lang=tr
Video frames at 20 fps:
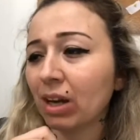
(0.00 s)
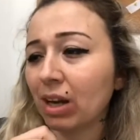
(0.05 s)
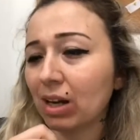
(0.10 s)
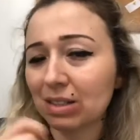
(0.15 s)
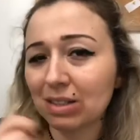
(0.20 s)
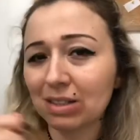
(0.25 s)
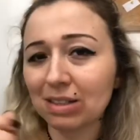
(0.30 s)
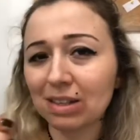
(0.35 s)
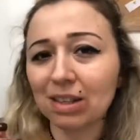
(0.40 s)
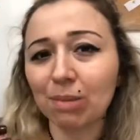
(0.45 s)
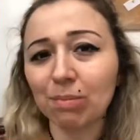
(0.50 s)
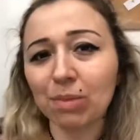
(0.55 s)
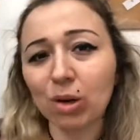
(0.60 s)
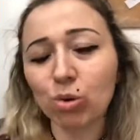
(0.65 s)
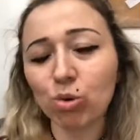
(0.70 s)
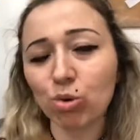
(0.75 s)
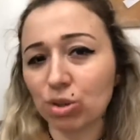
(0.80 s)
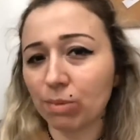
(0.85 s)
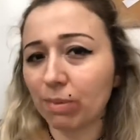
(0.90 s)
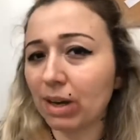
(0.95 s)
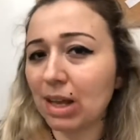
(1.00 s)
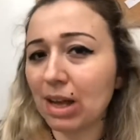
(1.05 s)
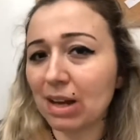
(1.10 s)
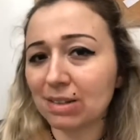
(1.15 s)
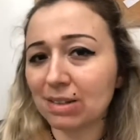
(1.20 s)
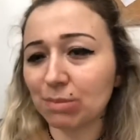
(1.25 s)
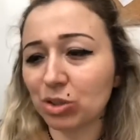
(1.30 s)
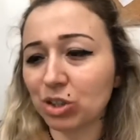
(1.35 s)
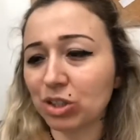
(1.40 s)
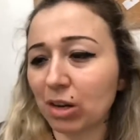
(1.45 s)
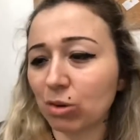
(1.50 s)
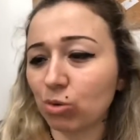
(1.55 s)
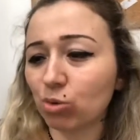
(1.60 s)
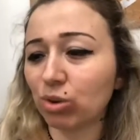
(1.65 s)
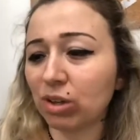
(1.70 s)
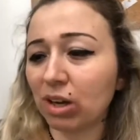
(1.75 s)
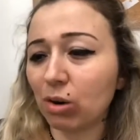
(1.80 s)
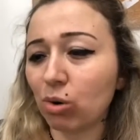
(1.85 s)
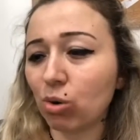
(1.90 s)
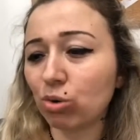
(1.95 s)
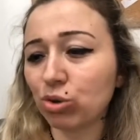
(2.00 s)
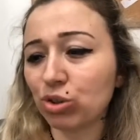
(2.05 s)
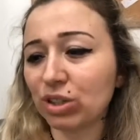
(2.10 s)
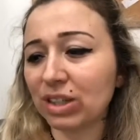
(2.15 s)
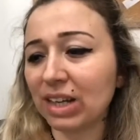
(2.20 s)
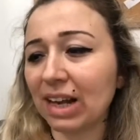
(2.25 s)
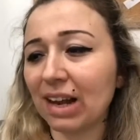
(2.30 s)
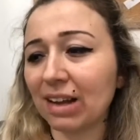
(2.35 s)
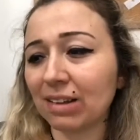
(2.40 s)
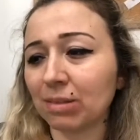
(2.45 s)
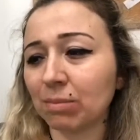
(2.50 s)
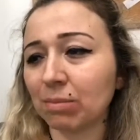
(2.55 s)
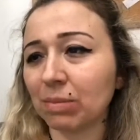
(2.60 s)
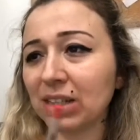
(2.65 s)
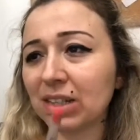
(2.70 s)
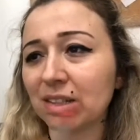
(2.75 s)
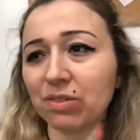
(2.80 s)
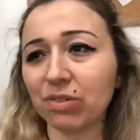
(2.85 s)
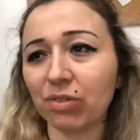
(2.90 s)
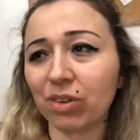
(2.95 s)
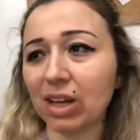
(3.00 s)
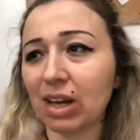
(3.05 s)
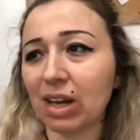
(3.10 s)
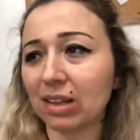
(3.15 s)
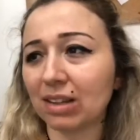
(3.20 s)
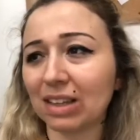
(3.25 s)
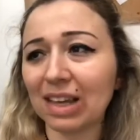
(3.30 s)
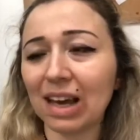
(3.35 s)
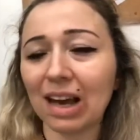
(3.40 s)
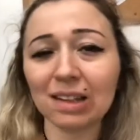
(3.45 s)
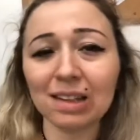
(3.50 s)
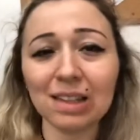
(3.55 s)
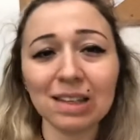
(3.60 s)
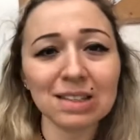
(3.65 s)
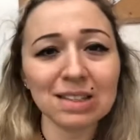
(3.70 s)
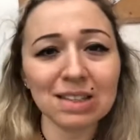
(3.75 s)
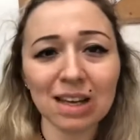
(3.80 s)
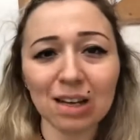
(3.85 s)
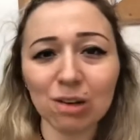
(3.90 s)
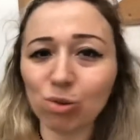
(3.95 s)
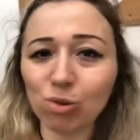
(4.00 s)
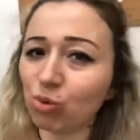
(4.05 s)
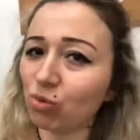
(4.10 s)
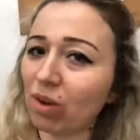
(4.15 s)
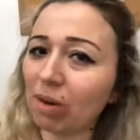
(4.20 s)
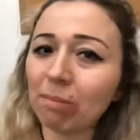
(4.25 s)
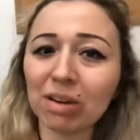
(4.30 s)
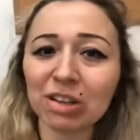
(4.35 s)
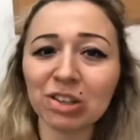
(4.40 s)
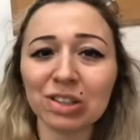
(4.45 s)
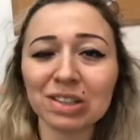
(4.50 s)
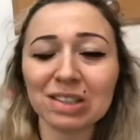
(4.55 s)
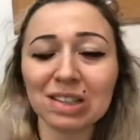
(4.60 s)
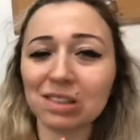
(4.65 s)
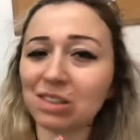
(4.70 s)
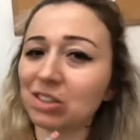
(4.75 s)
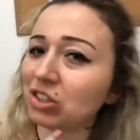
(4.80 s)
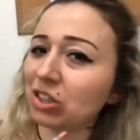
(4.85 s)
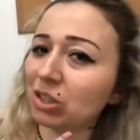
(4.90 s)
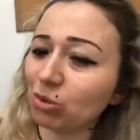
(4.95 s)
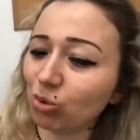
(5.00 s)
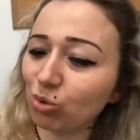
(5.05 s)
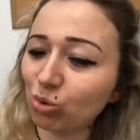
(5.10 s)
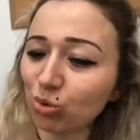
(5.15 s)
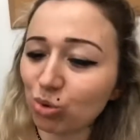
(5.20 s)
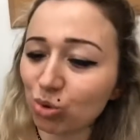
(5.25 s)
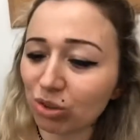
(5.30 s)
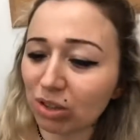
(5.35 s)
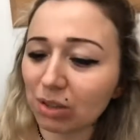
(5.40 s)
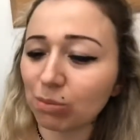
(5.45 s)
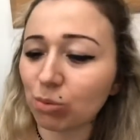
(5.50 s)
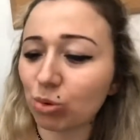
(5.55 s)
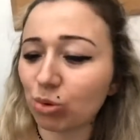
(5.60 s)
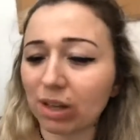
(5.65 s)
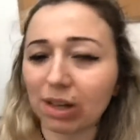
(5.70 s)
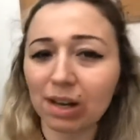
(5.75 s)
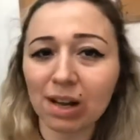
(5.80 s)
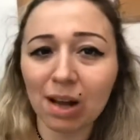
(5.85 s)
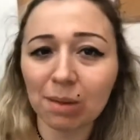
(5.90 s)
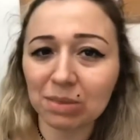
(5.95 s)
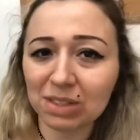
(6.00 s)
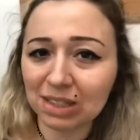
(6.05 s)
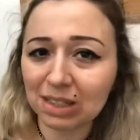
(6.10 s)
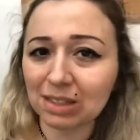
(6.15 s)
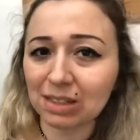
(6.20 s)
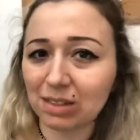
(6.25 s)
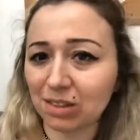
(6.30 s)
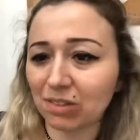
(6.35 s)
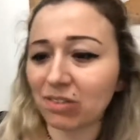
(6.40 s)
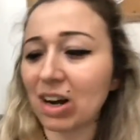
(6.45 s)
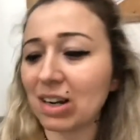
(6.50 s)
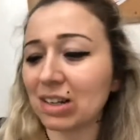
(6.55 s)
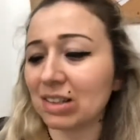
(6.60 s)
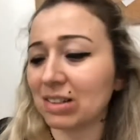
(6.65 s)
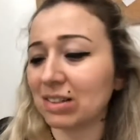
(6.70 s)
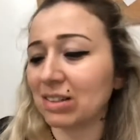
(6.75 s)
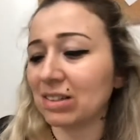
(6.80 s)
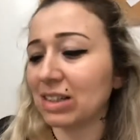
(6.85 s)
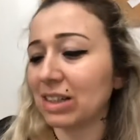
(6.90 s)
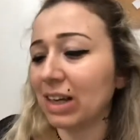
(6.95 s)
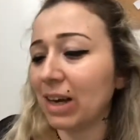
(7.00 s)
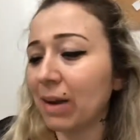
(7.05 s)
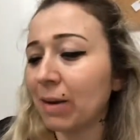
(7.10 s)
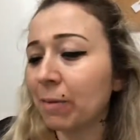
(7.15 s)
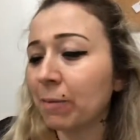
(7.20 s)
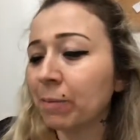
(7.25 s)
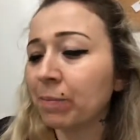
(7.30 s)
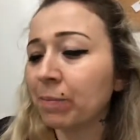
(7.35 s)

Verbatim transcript: Aslında adamlar kocaman yazmışlar. Kulağa hoş gelen bir fiyat geldiyse lütfen başka satıcıya dönün. Çünkü mutlaka bir sıkıntı vardır diye.